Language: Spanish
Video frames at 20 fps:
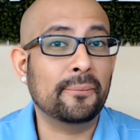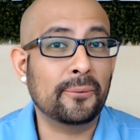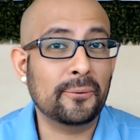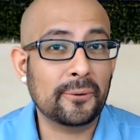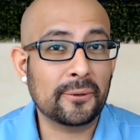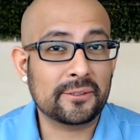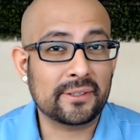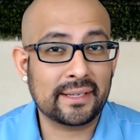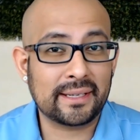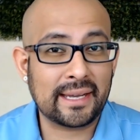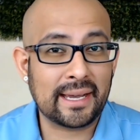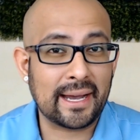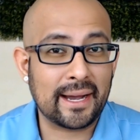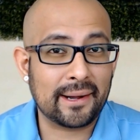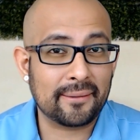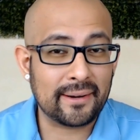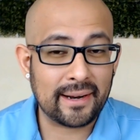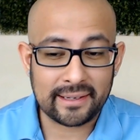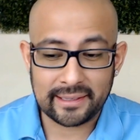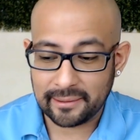preámbulos hay que
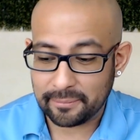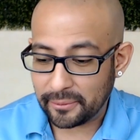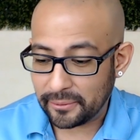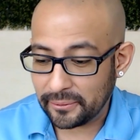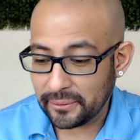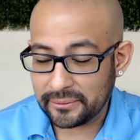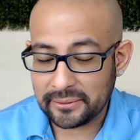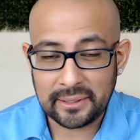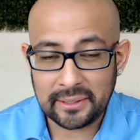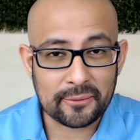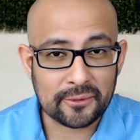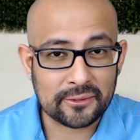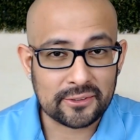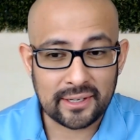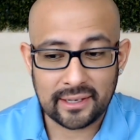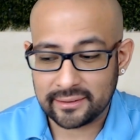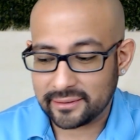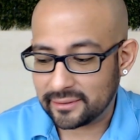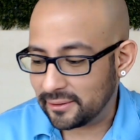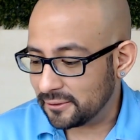hablar del producto y
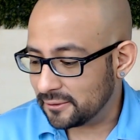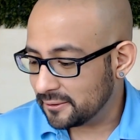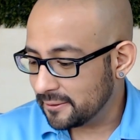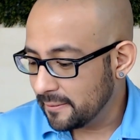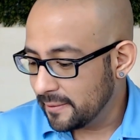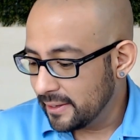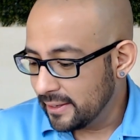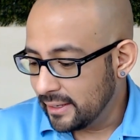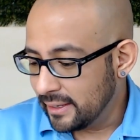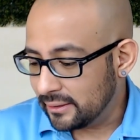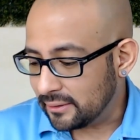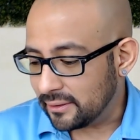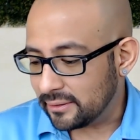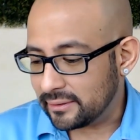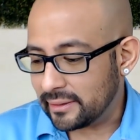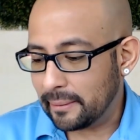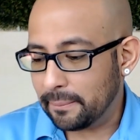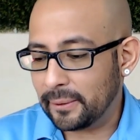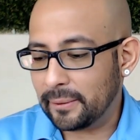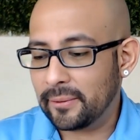mostrárselos.
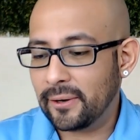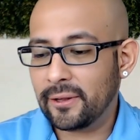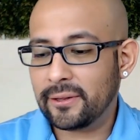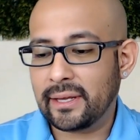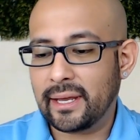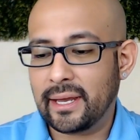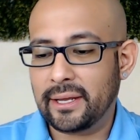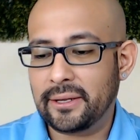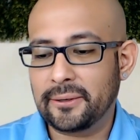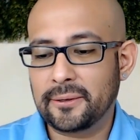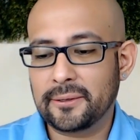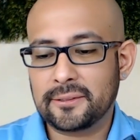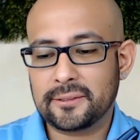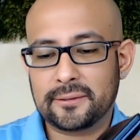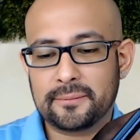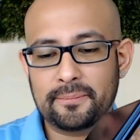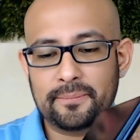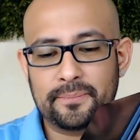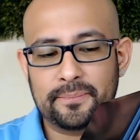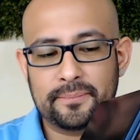Entonces, el primero de
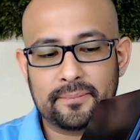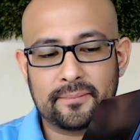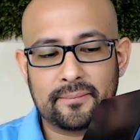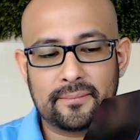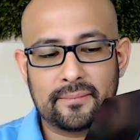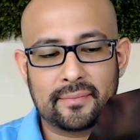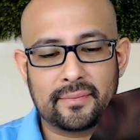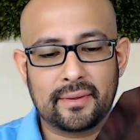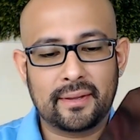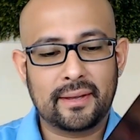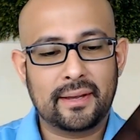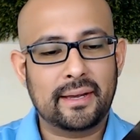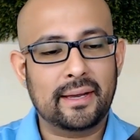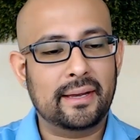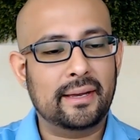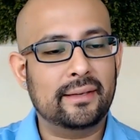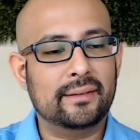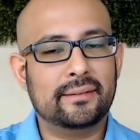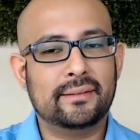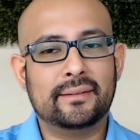ellos
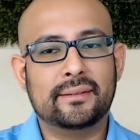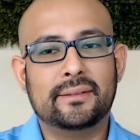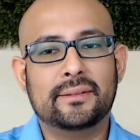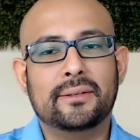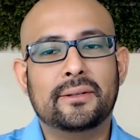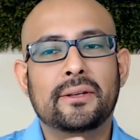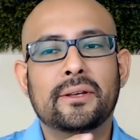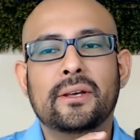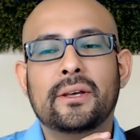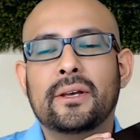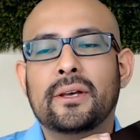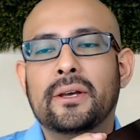es